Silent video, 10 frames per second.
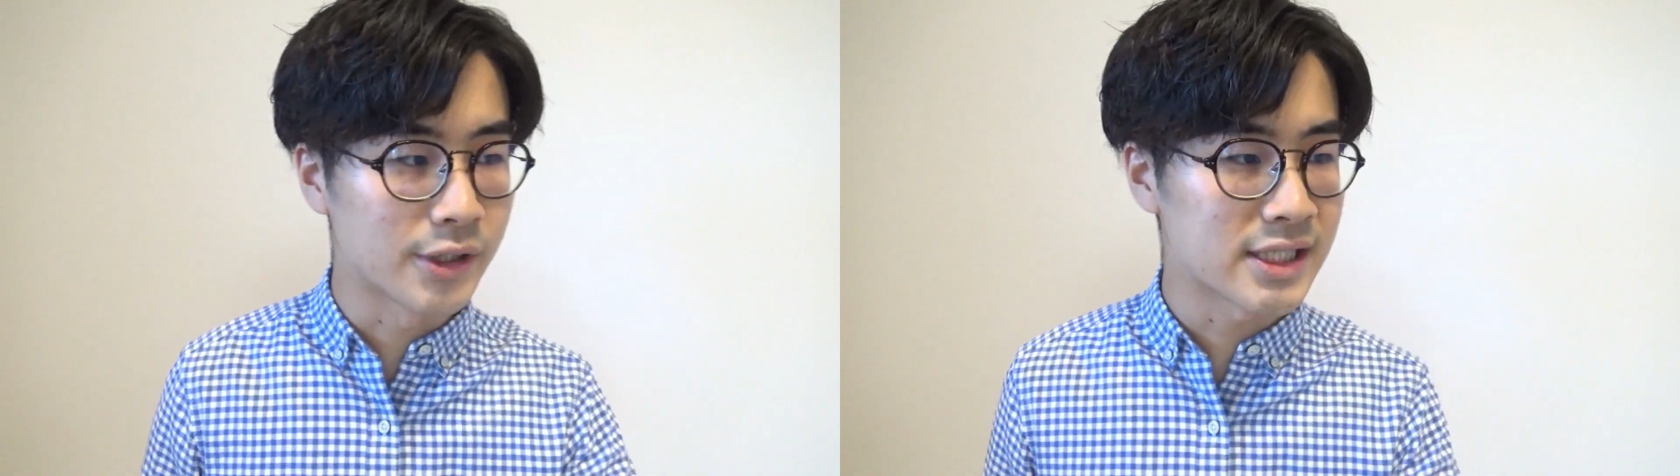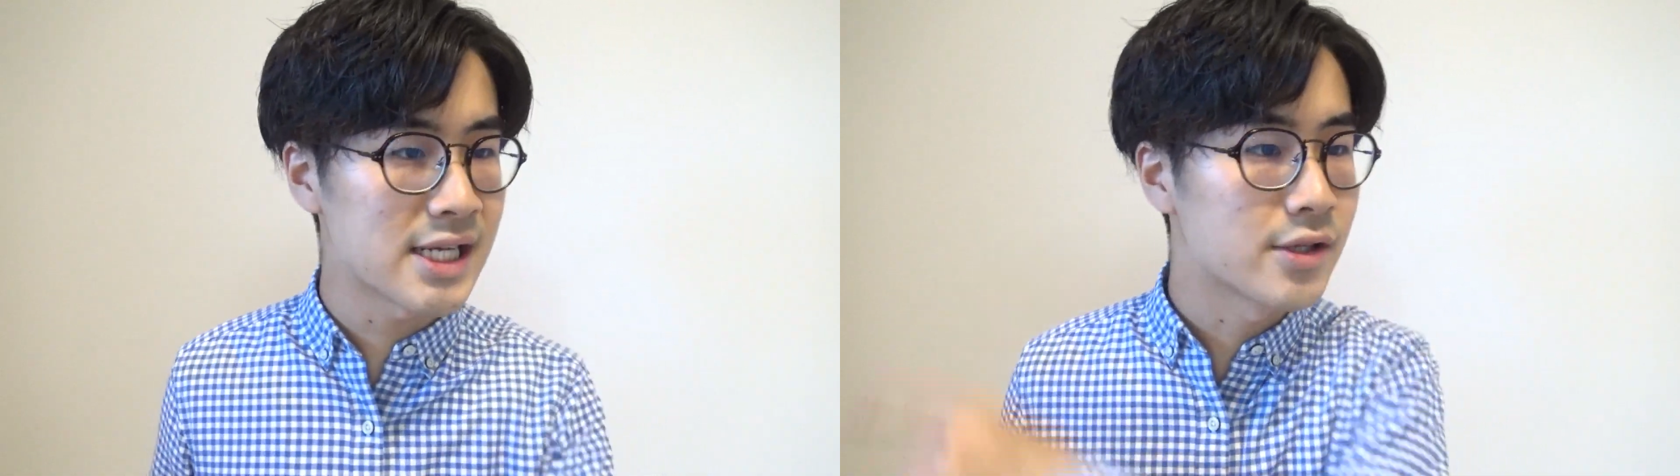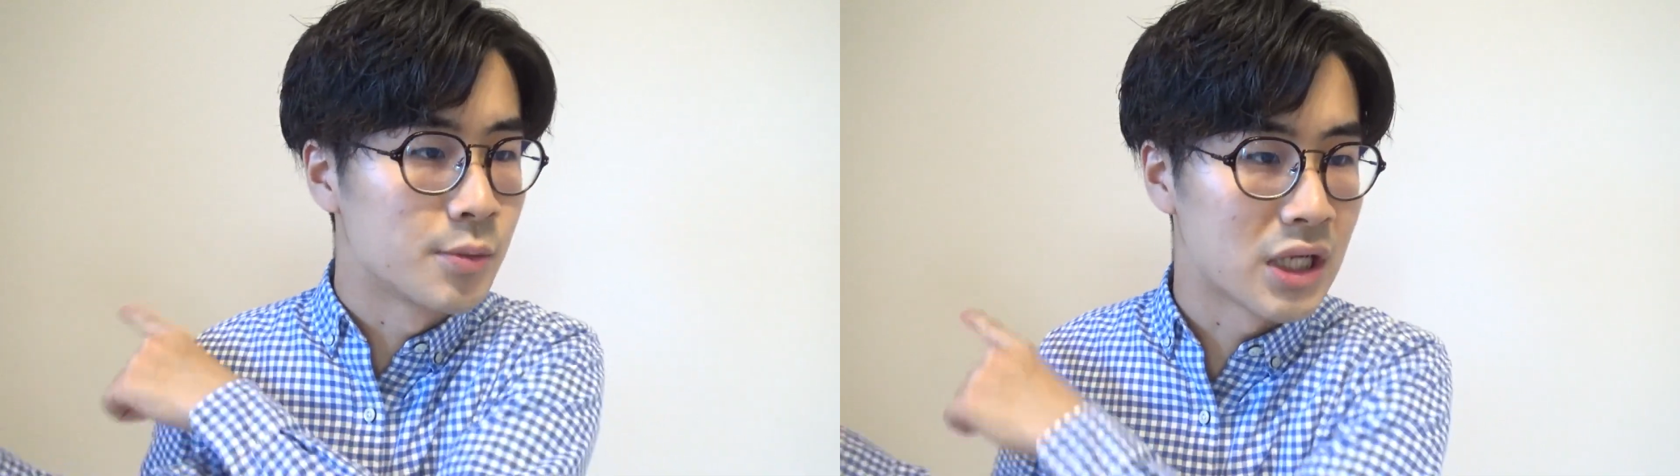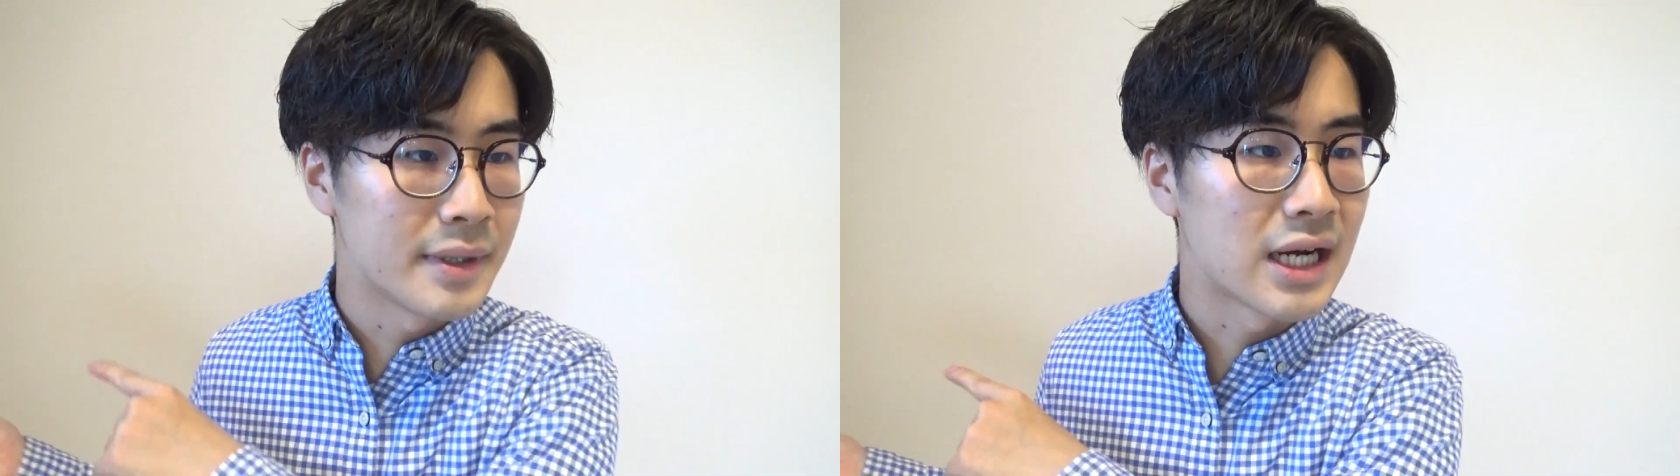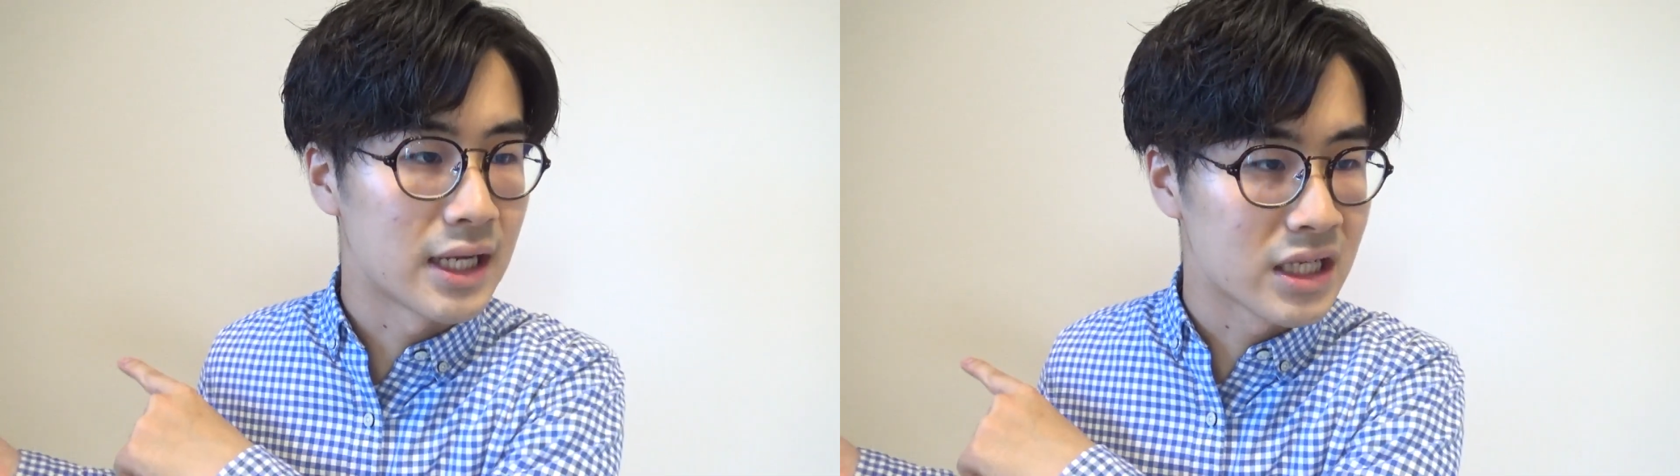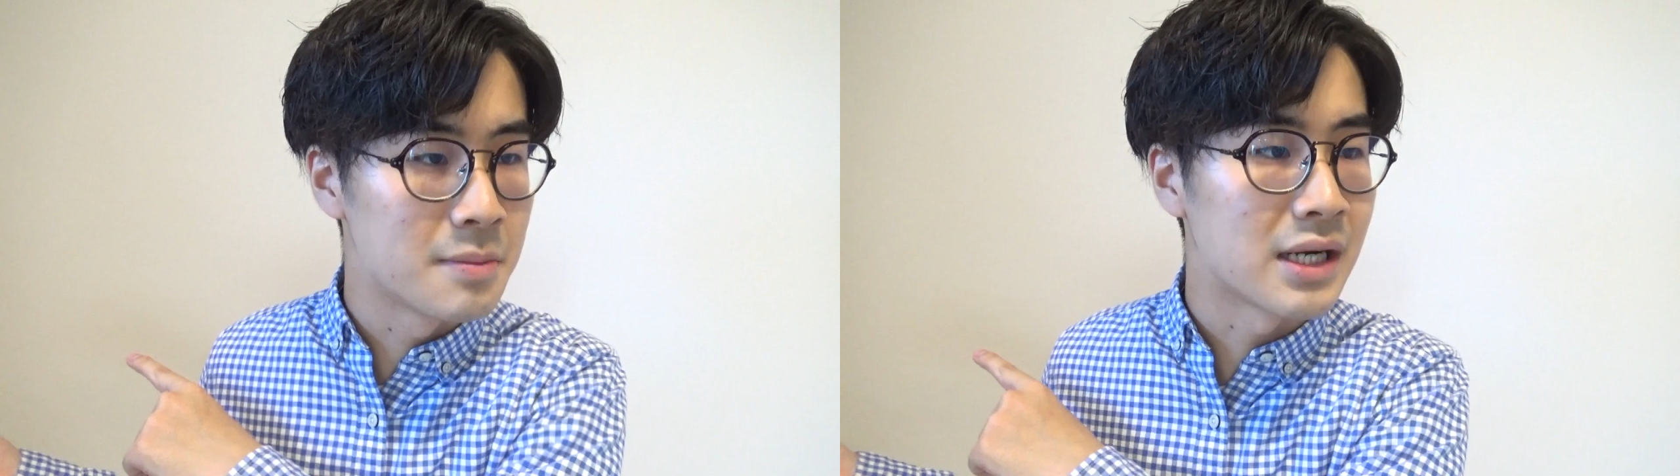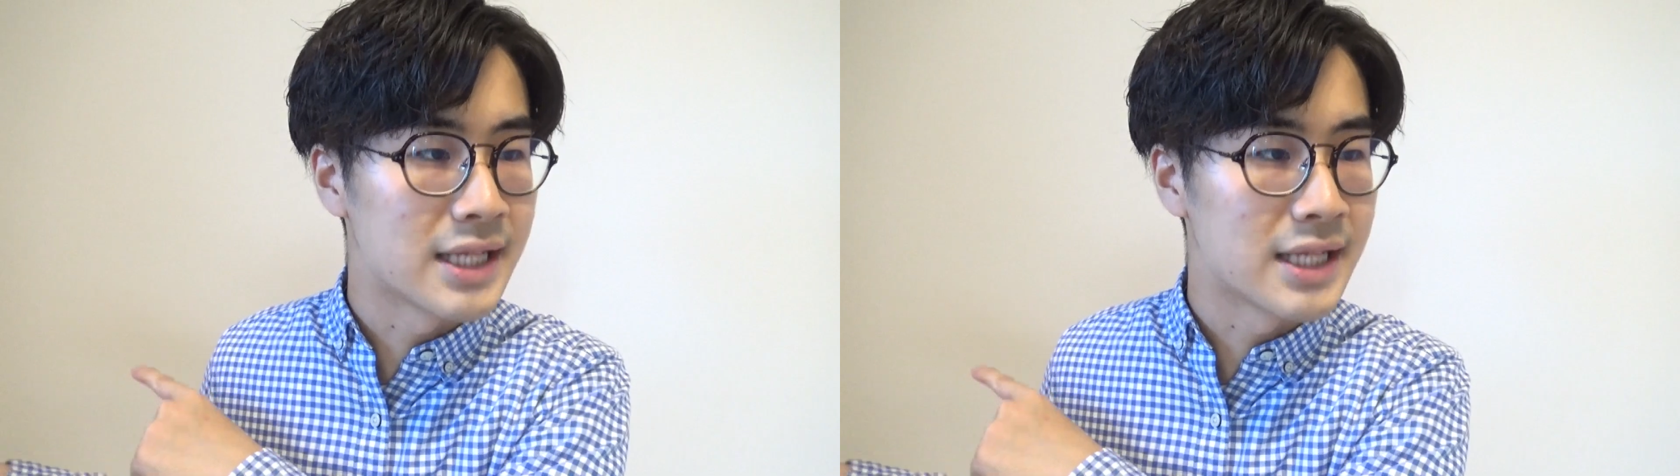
出さないともうダメだから決まり